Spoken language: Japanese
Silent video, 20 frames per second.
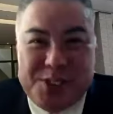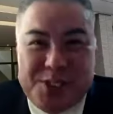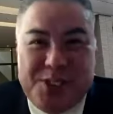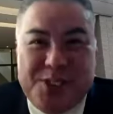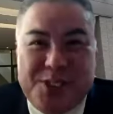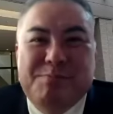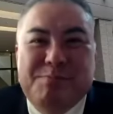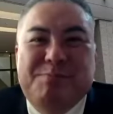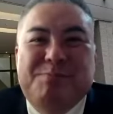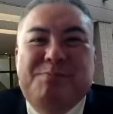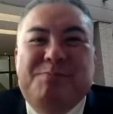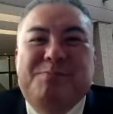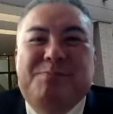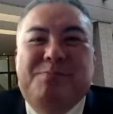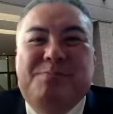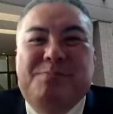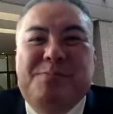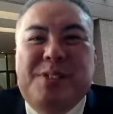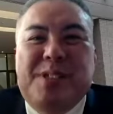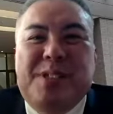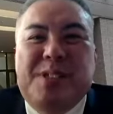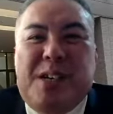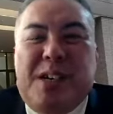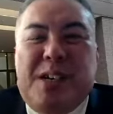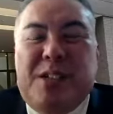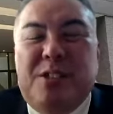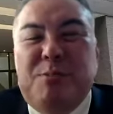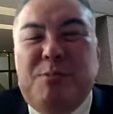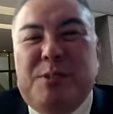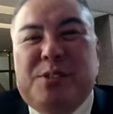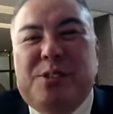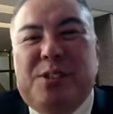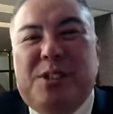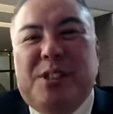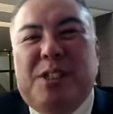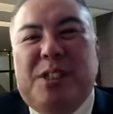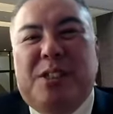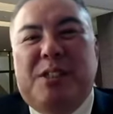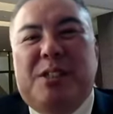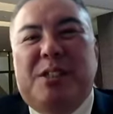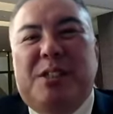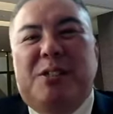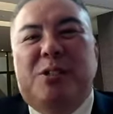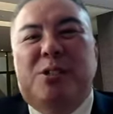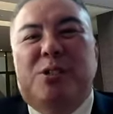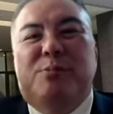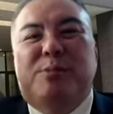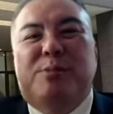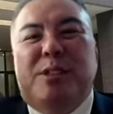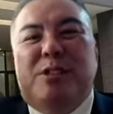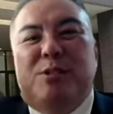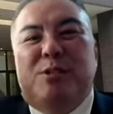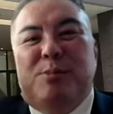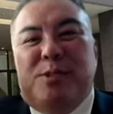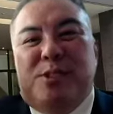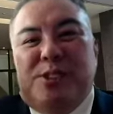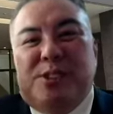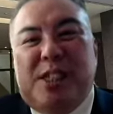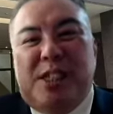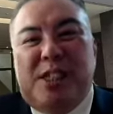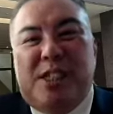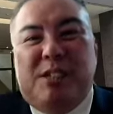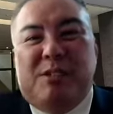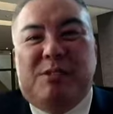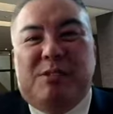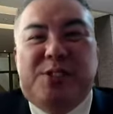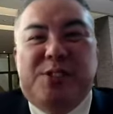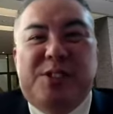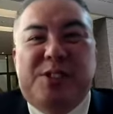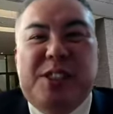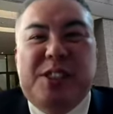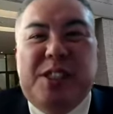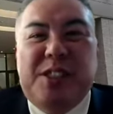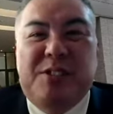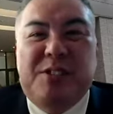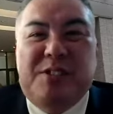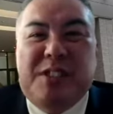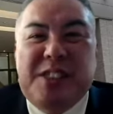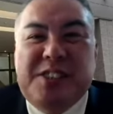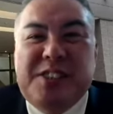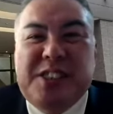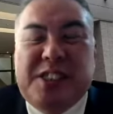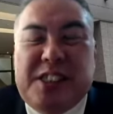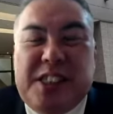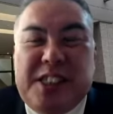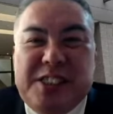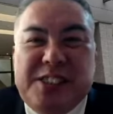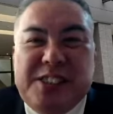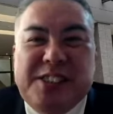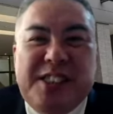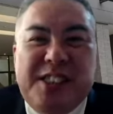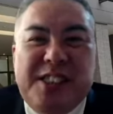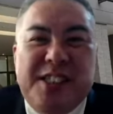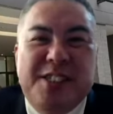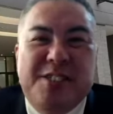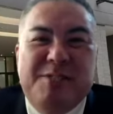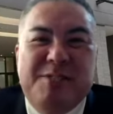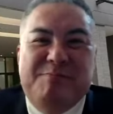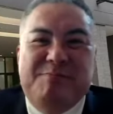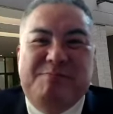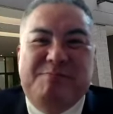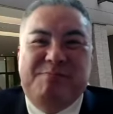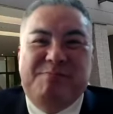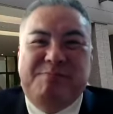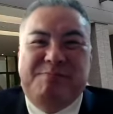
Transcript: う。うん、ある意味、それがよくも悪くも時代劇の衰退理由になっちゃったんですかね。あそうで